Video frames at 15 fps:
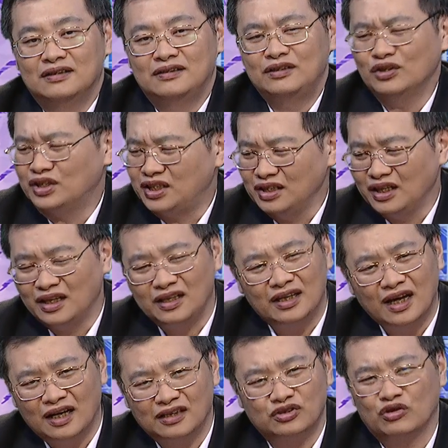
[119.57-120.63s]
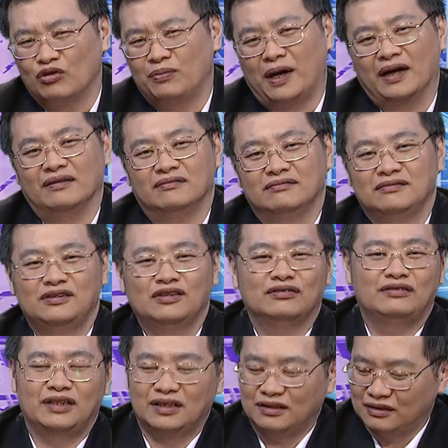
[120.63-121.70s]
结果今天你看了收盘，又
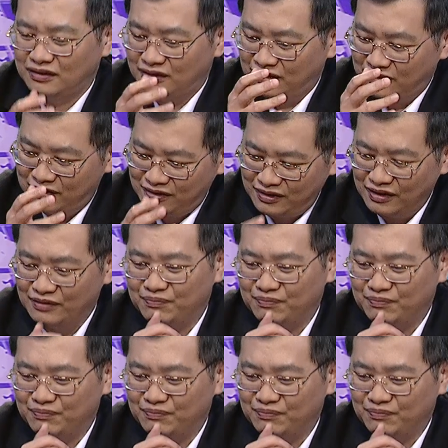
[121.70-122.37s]
跌了四